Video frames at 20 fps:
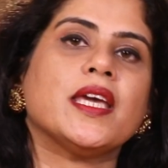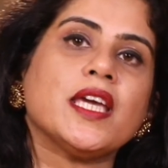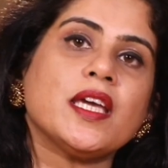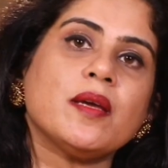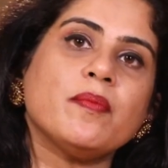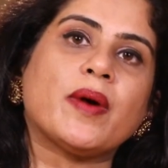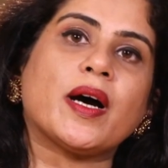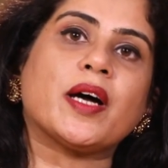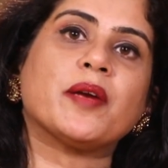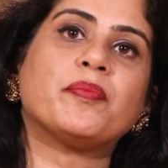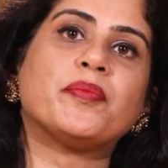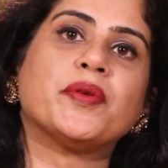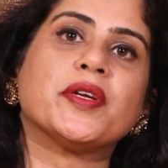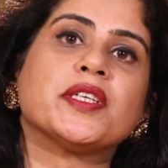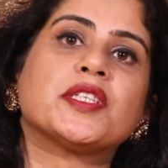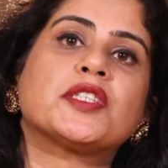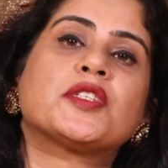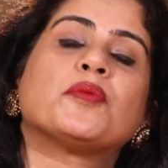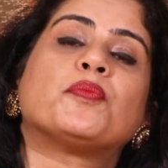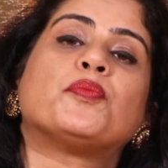एक बार
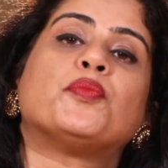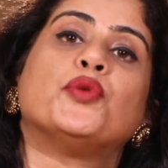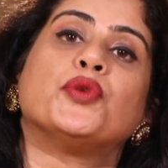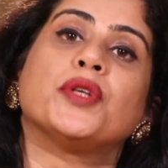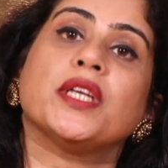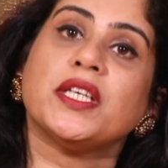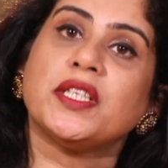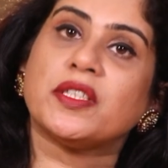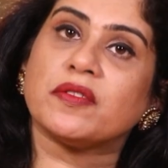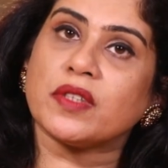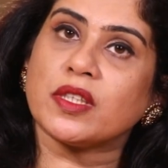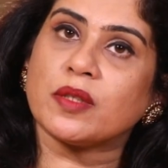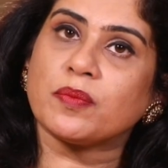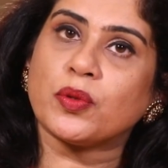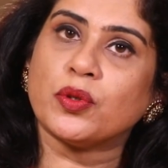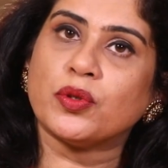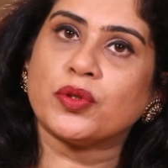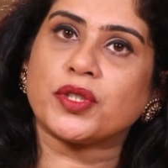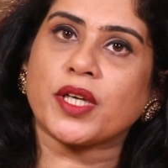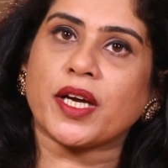ब्रेस्ट पूरी
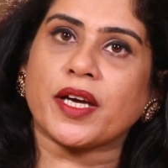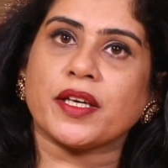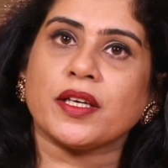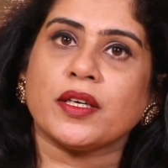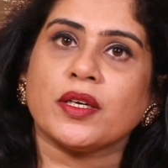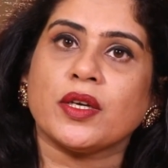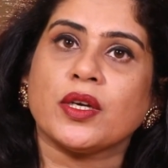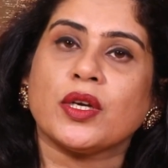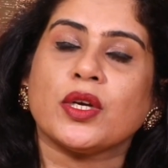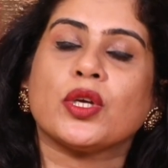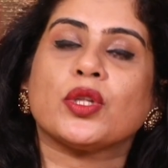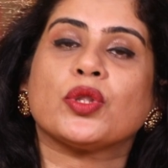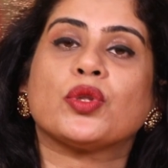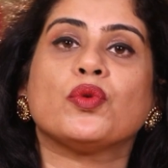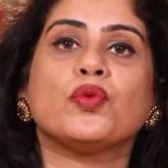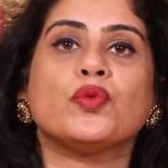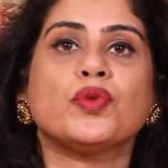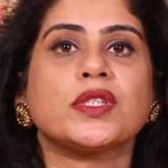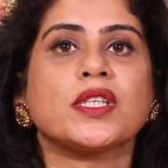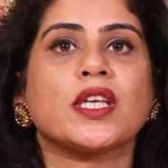डेवलप हो जाए
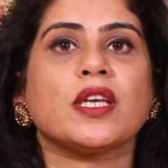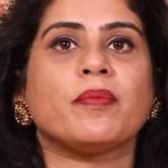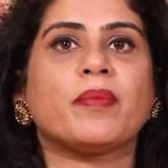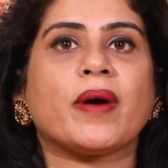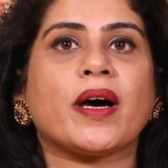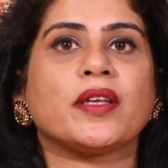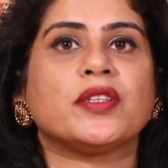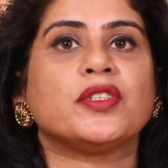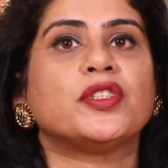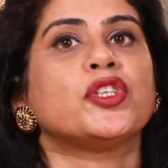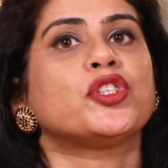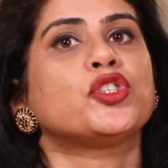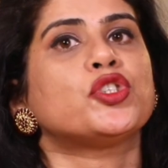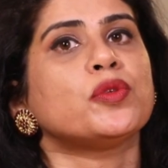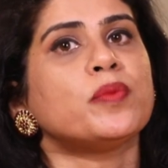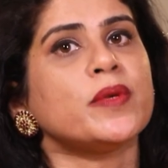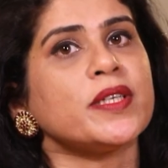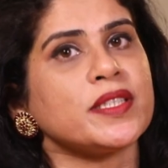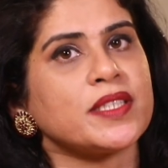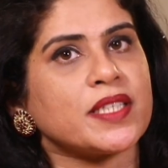तो उसके बाद ये
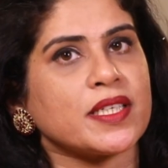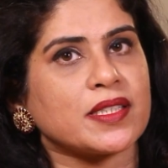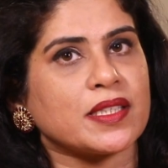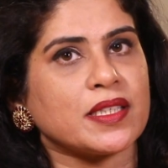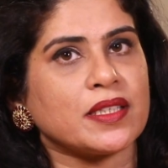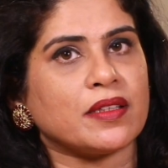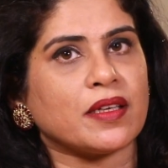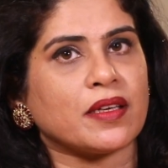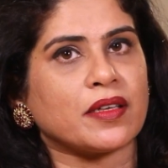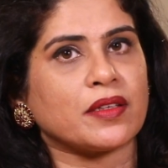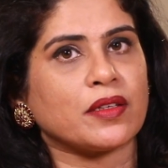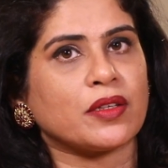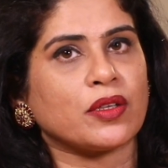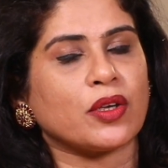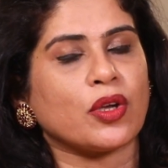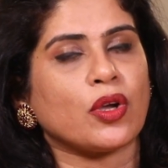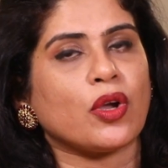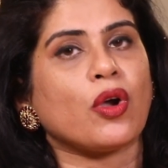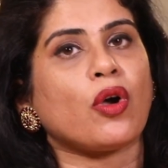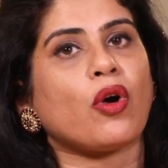चुभन जैसे दर्द
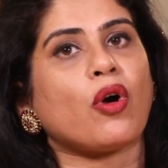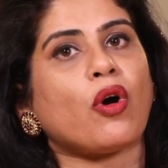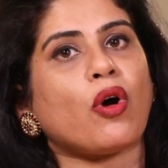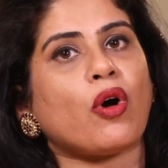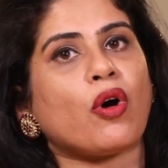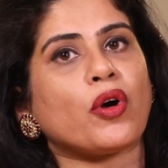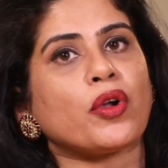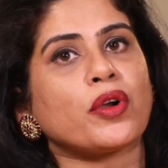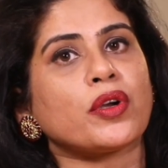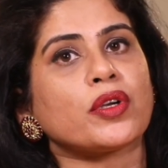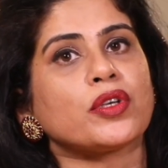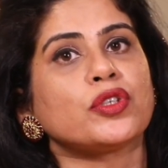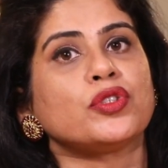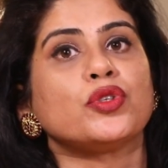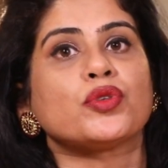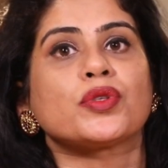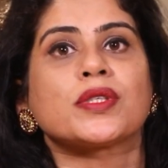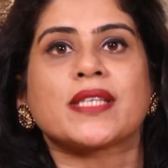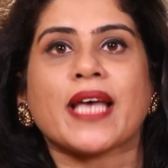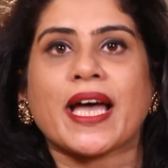और
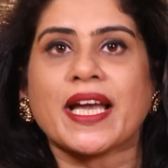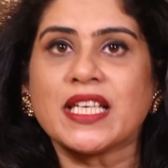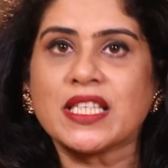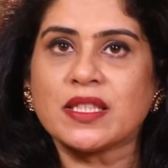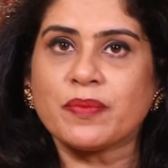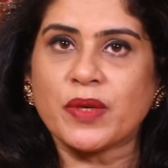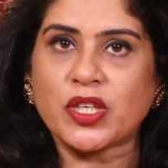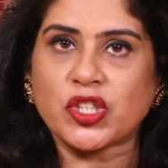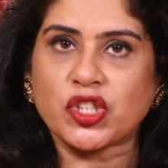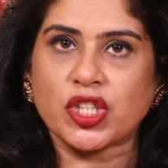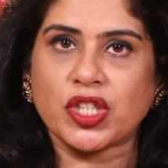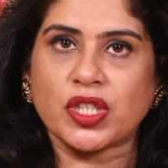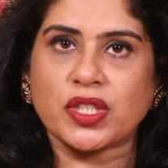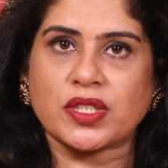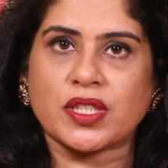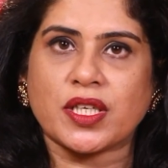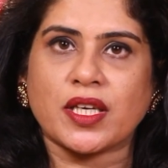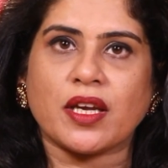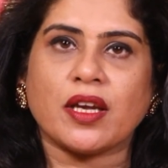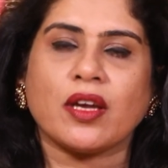जो साइज़ में
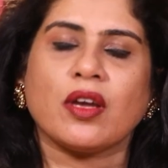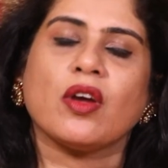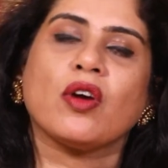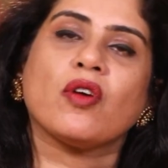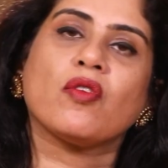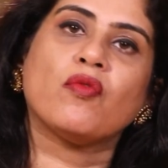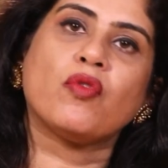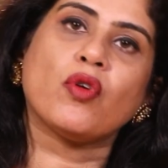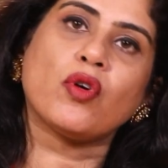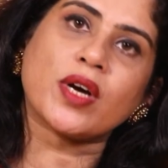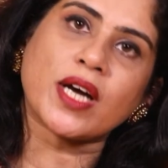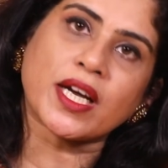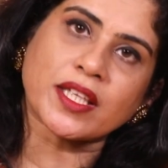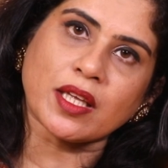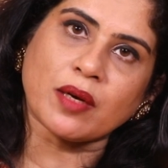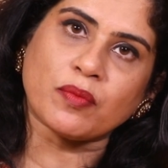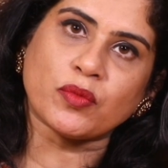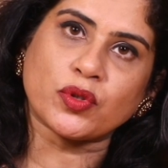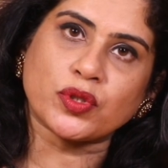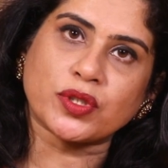चेंज है वो
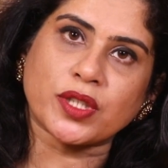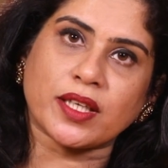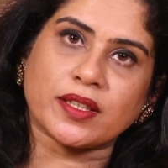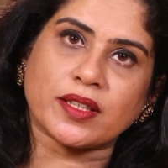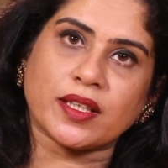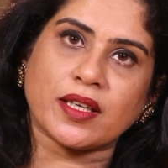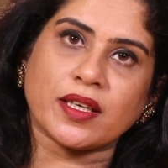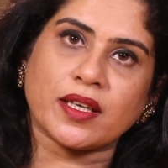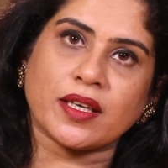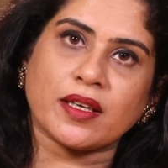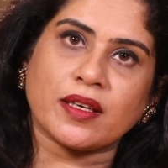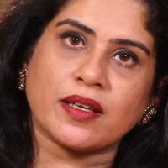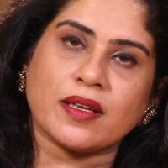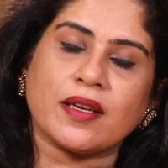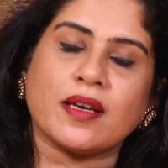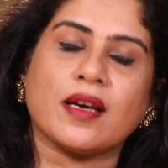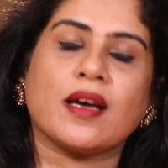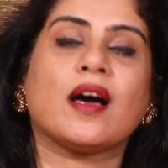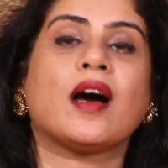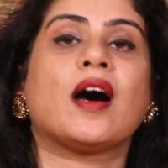ख़त्म हो जाता है
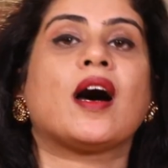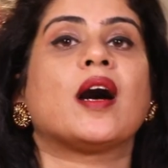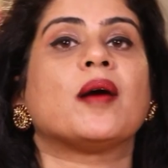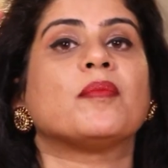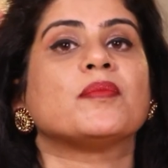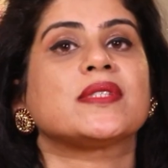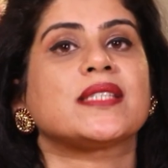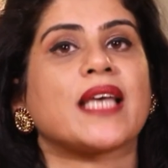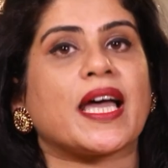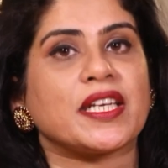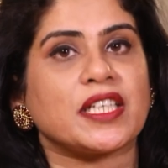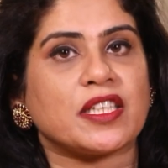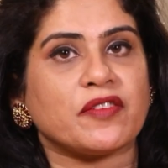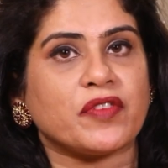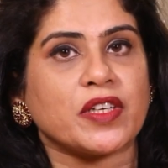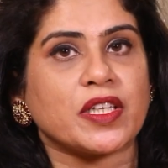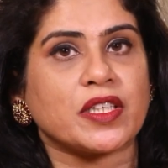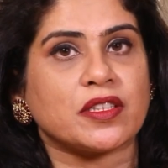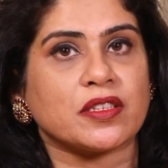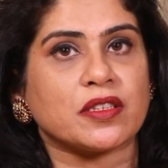हम
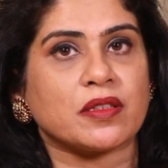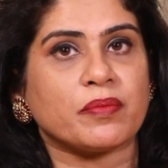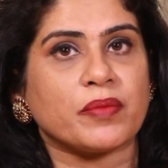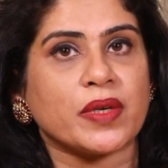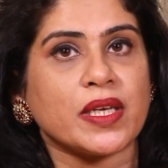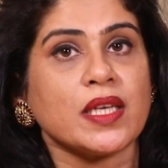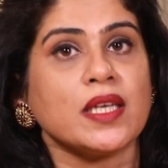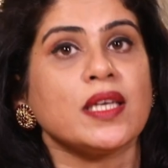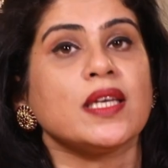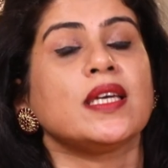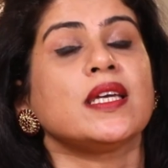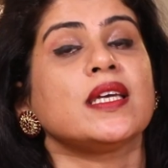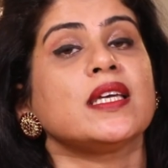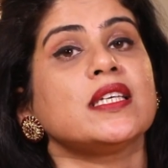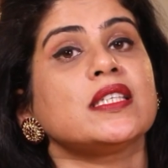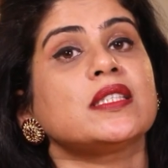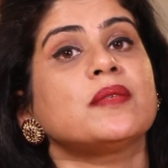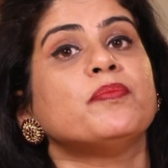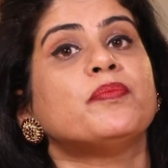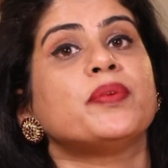साइंटिफिक टर्म में
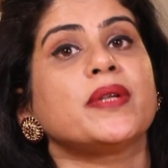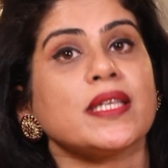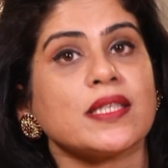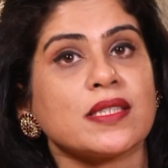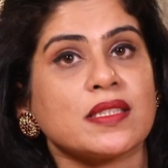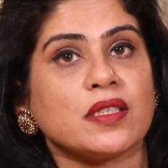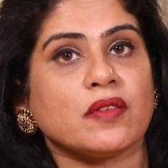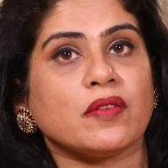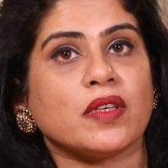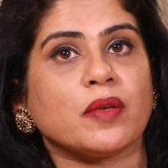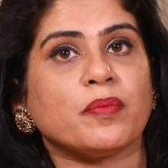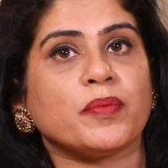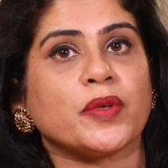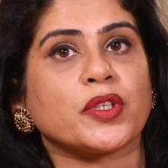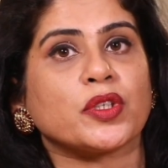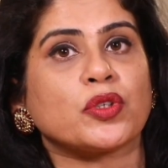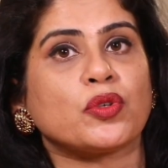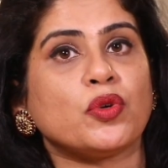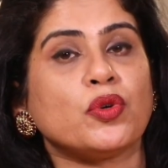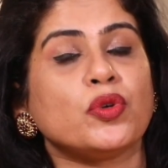इस ब्रेस्ट
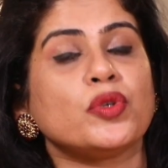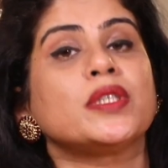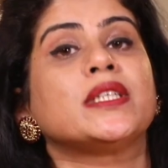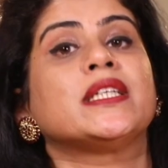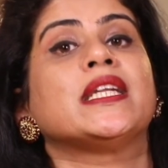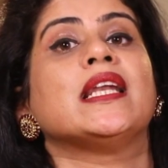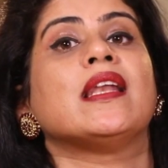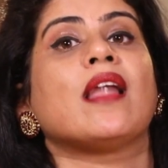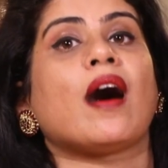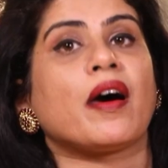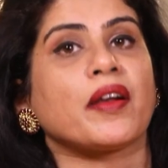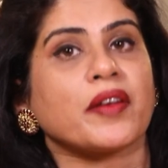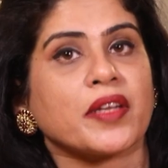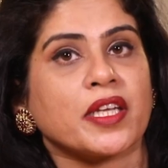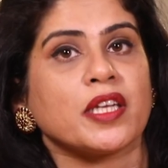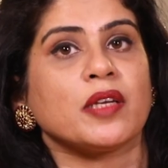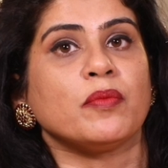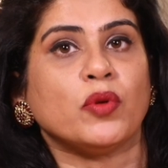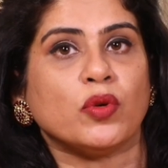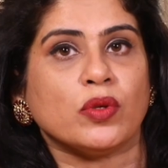डेवलपमेंट को
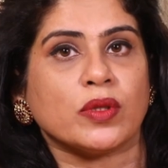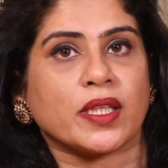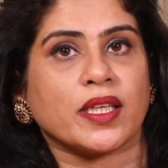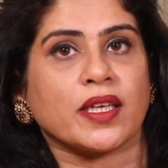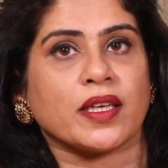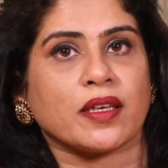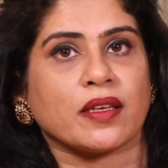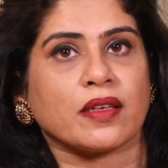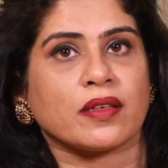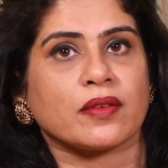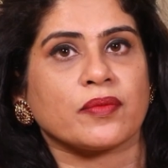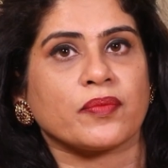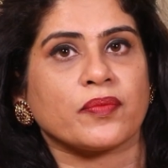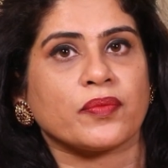टिलारके बोलते हैं